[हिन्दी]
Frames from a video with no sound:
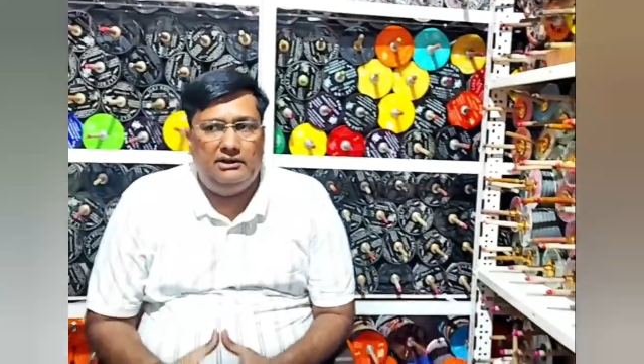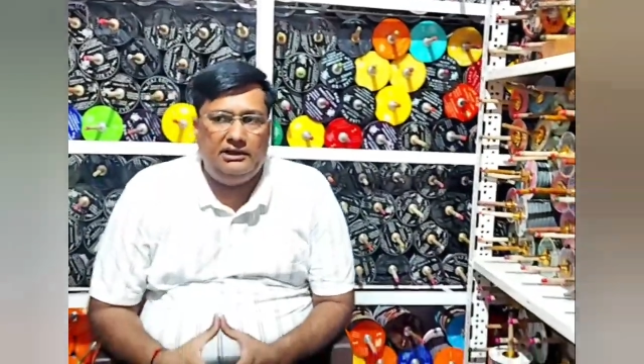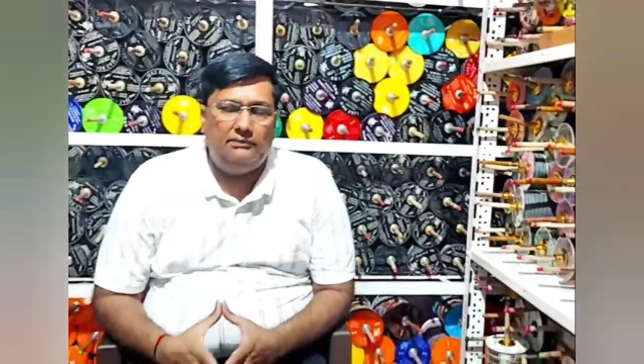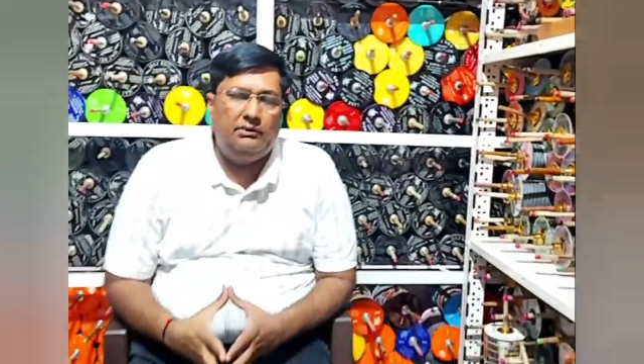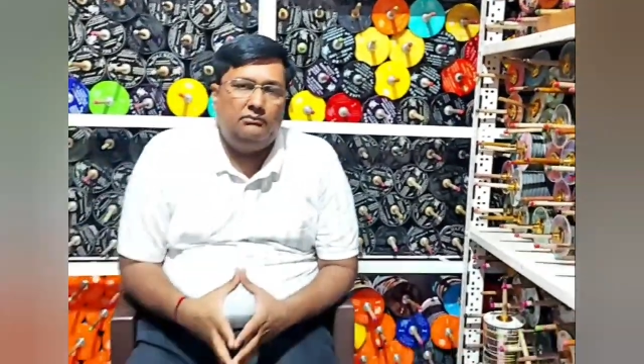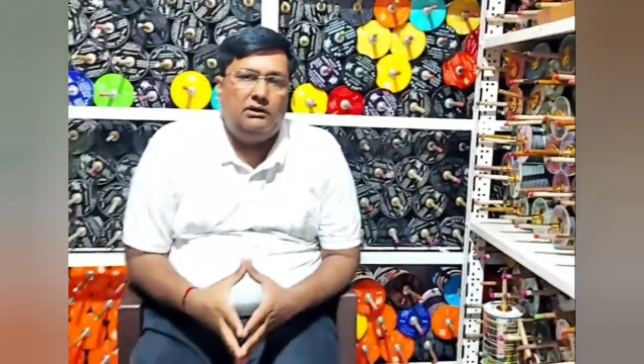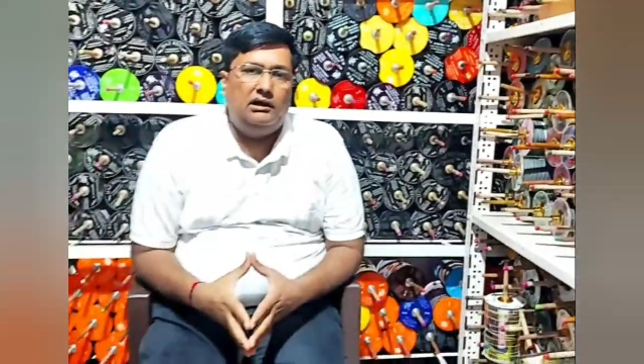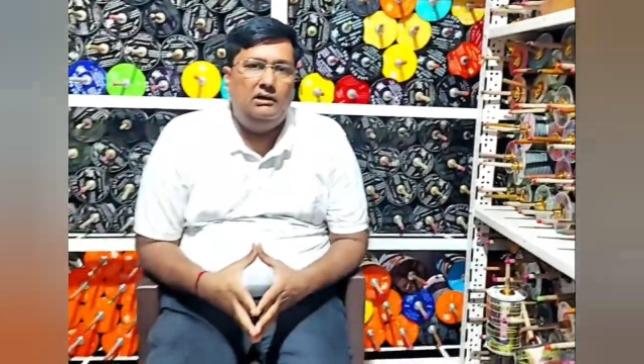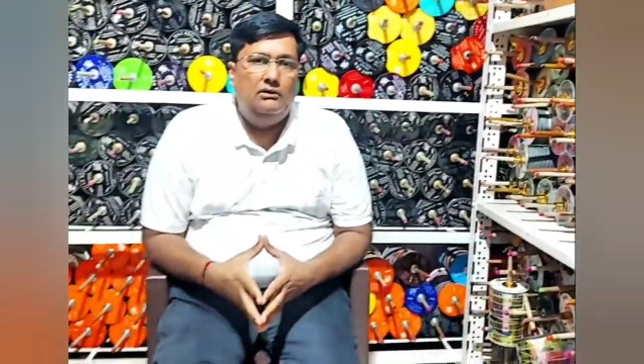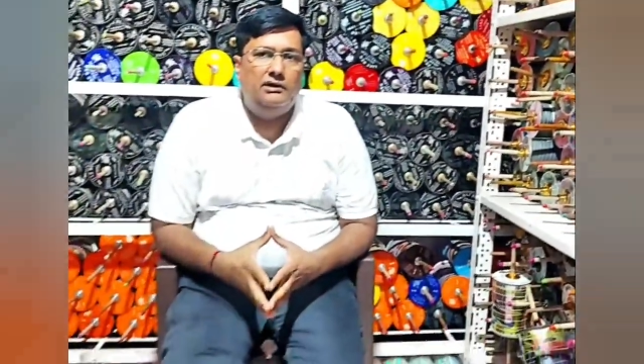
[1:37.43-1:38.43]
एजाज बेग
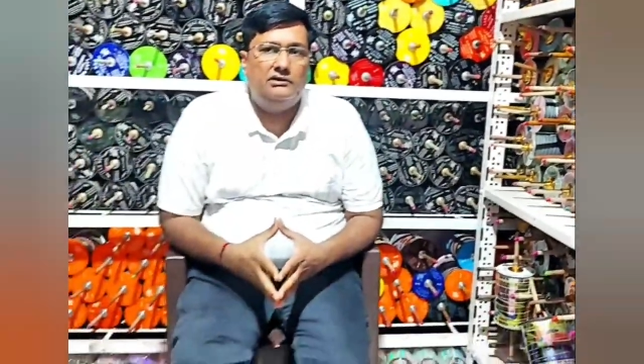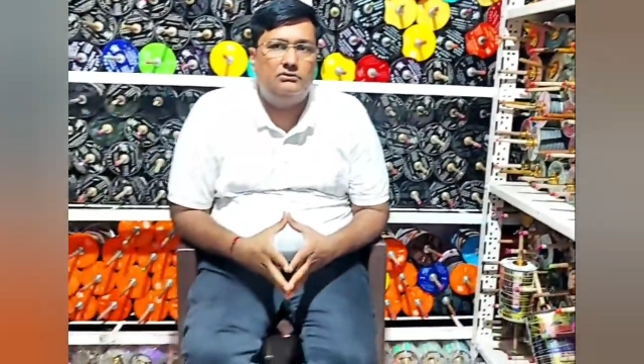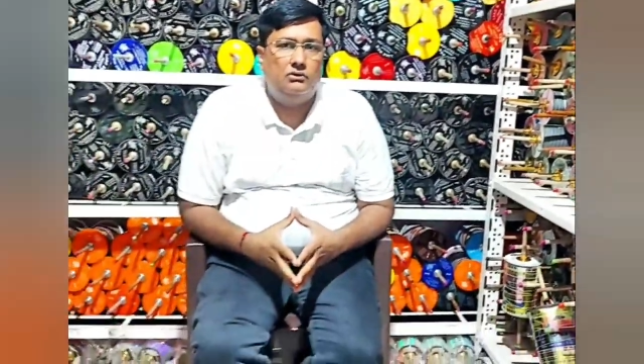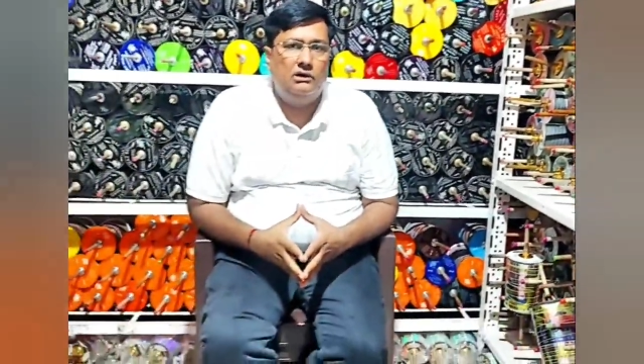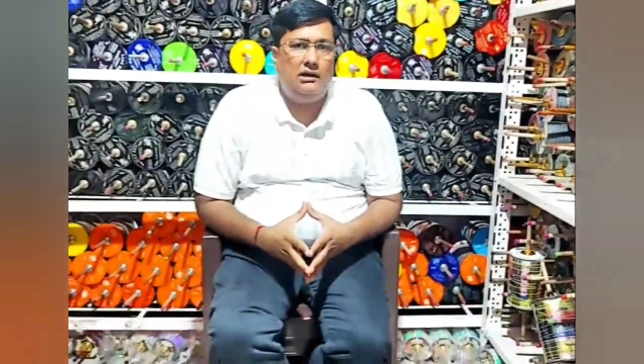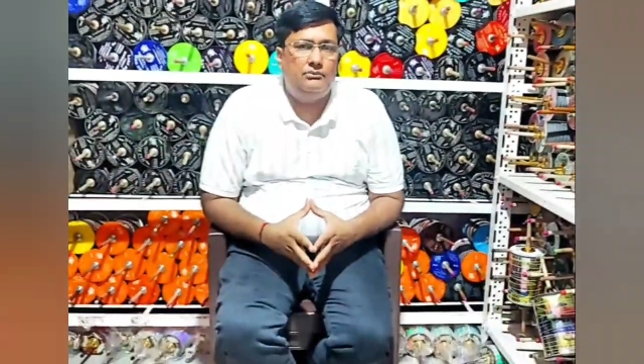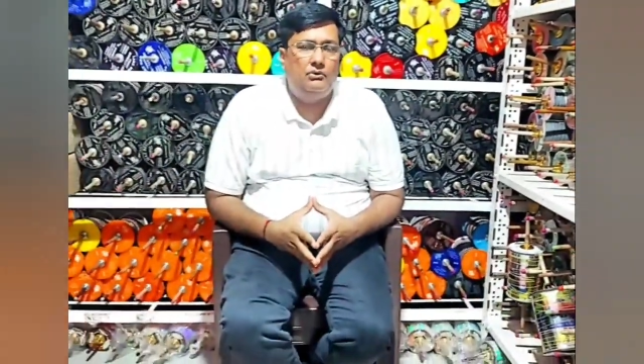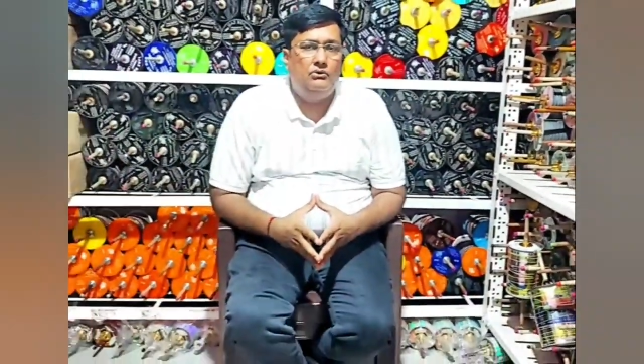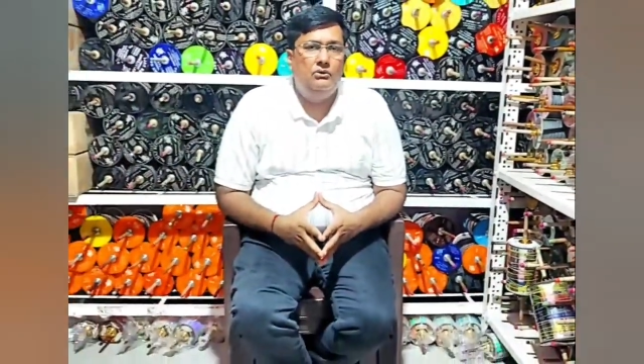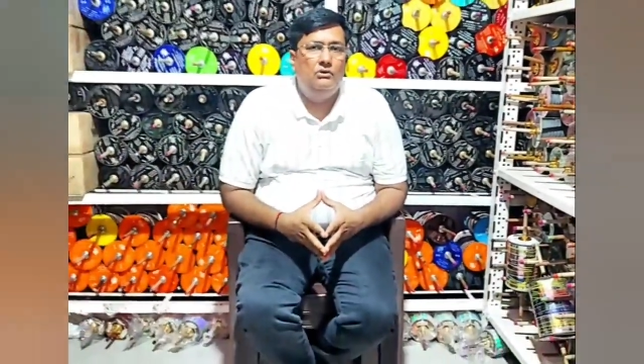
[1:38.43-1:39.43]
बरेली लोयन का स्टॉक
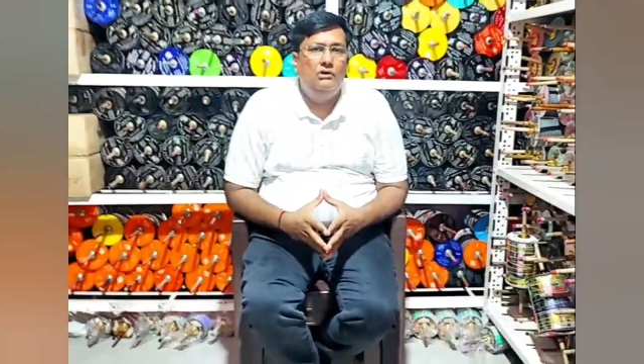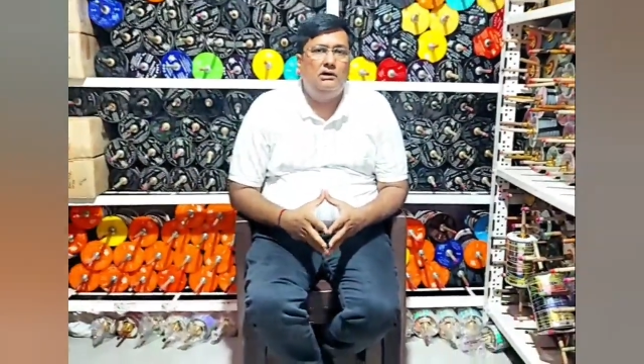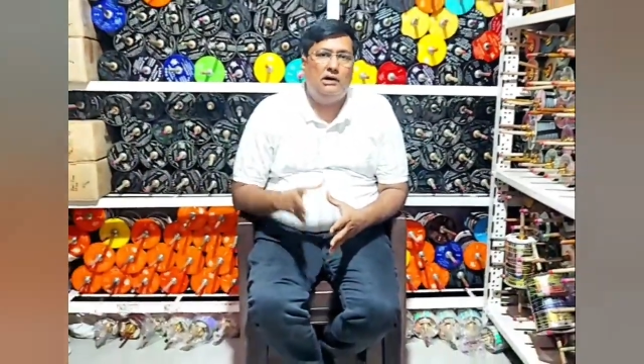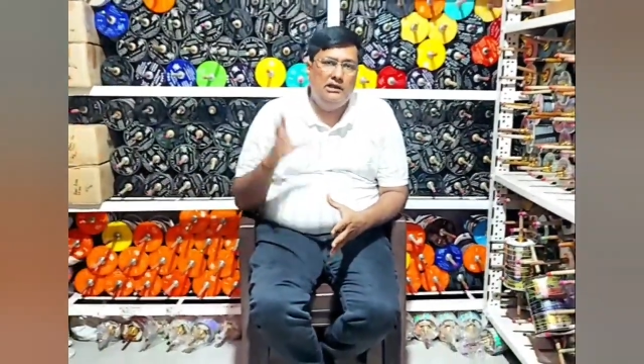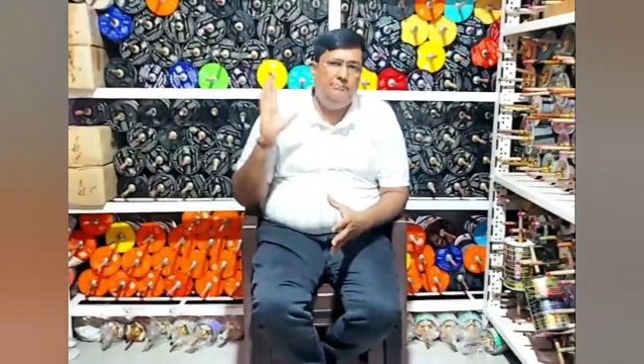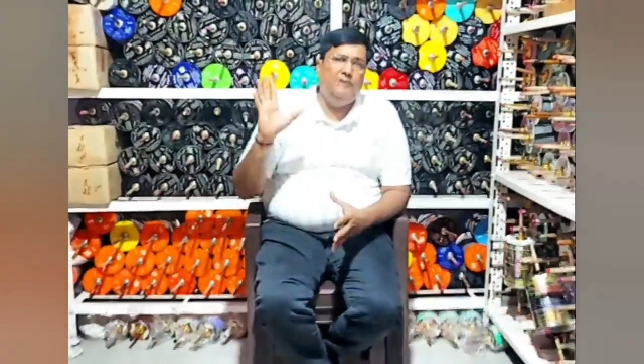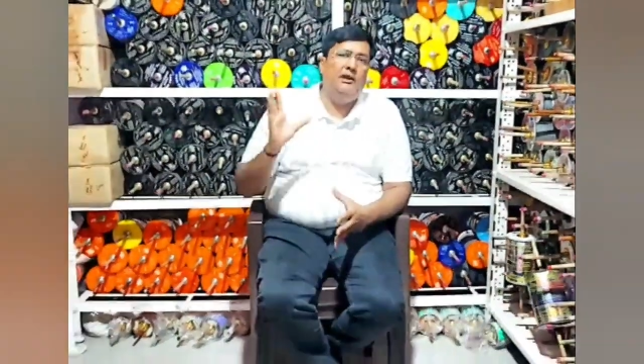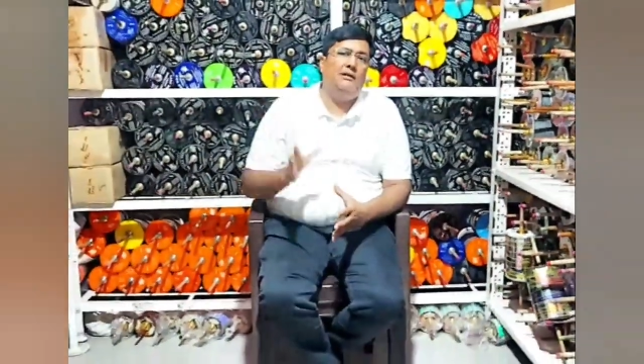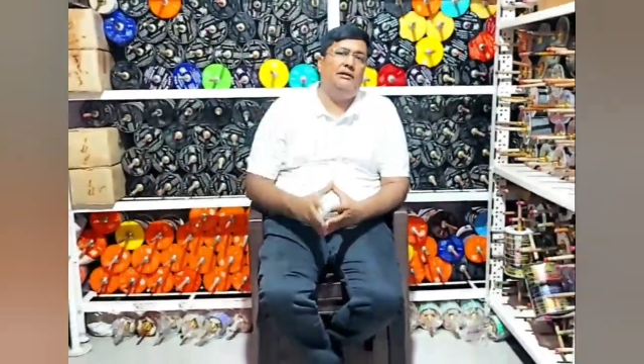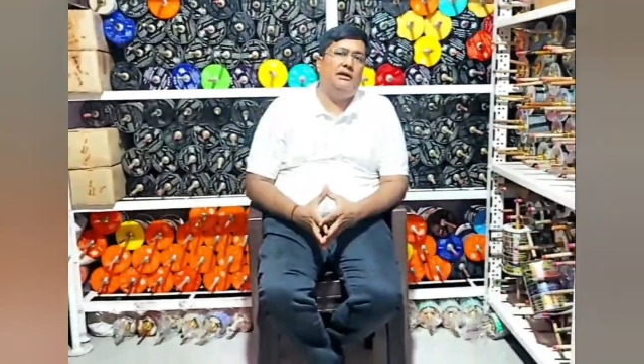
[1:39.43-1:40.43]
आपको कहीं भी
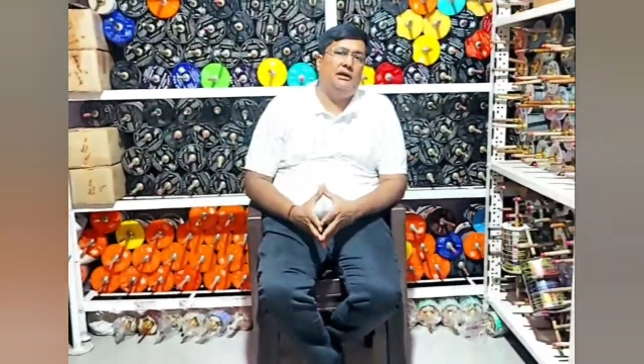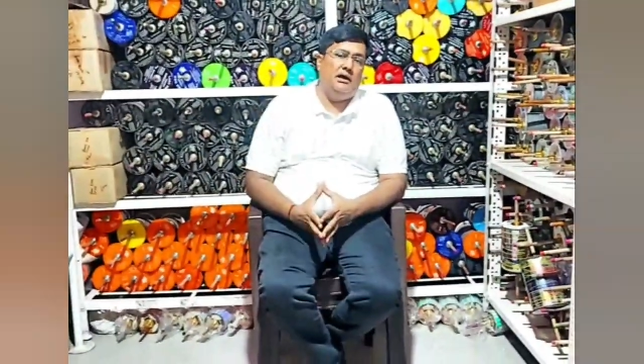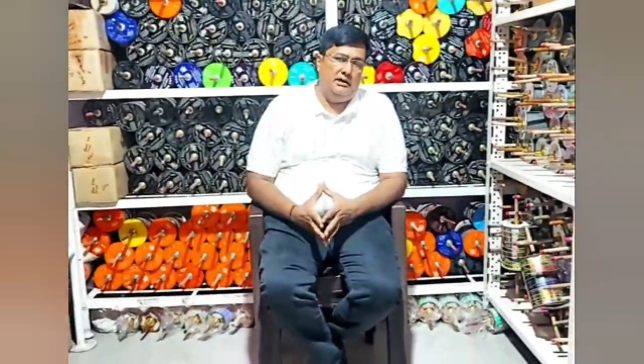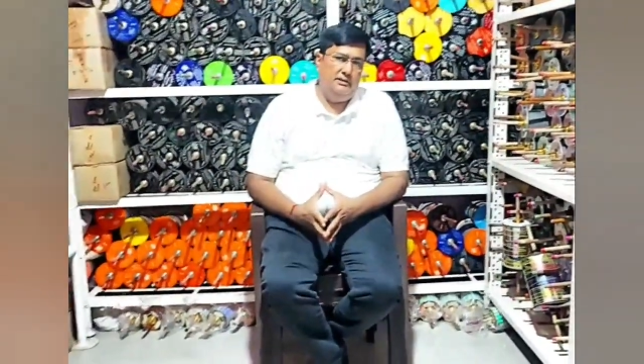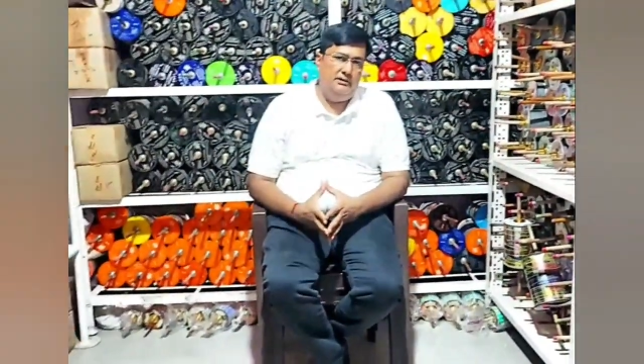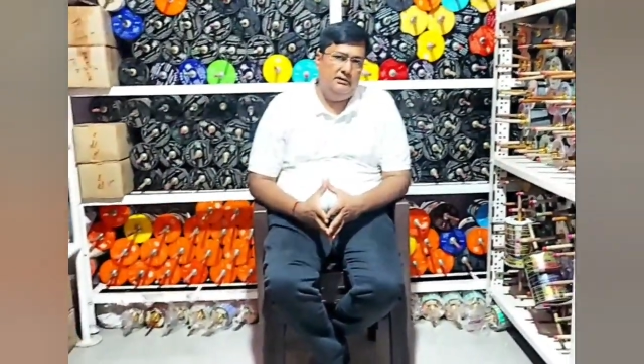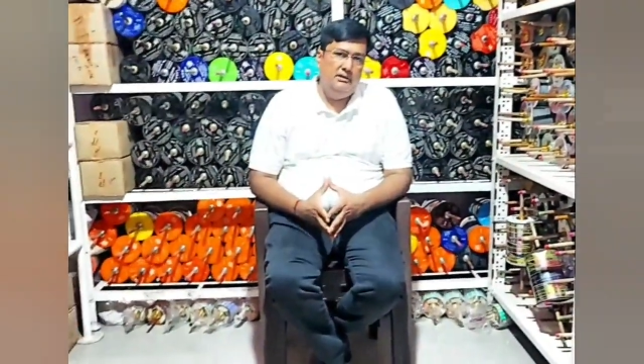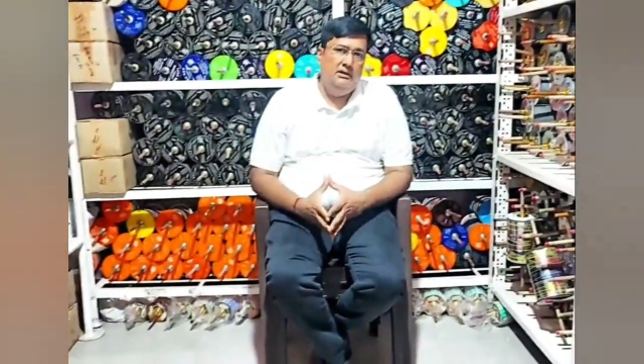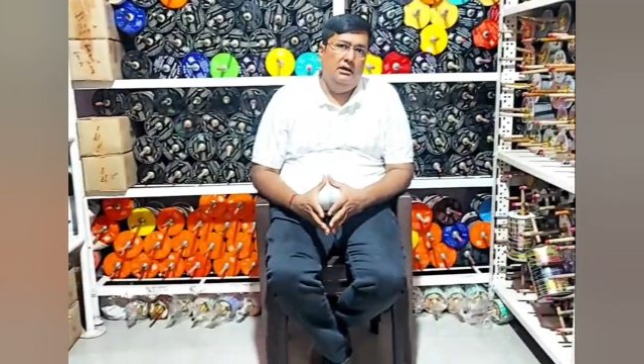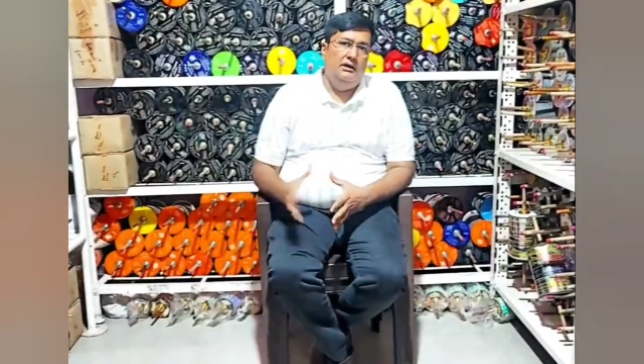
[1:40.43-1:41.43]
ना दिखेगा
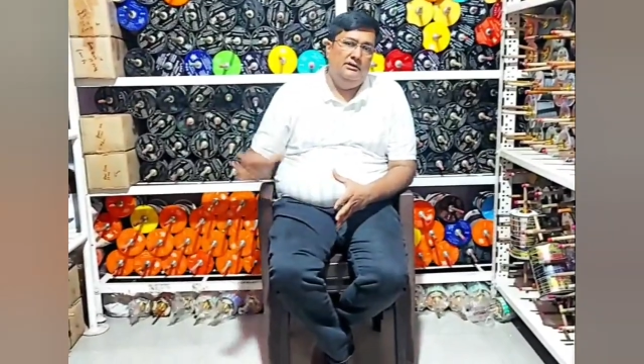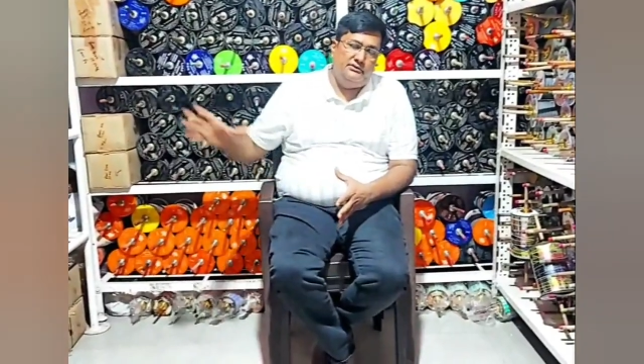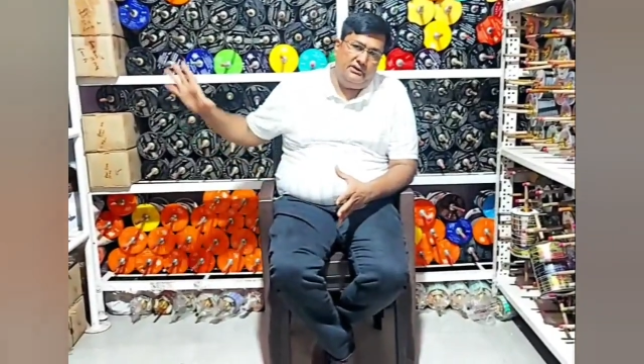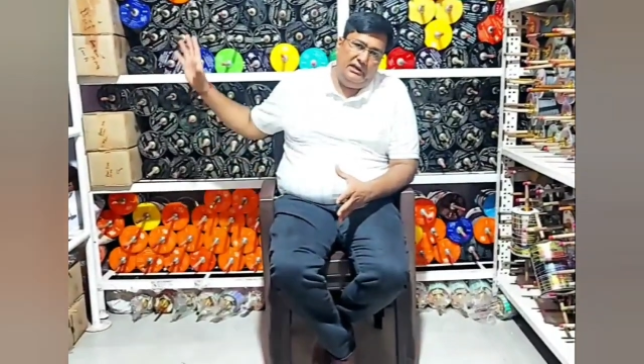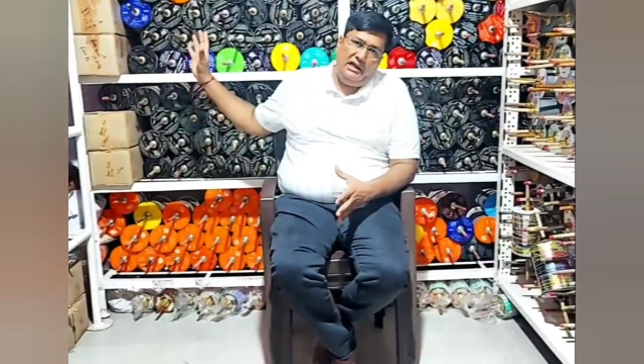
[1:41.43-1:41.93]
इसके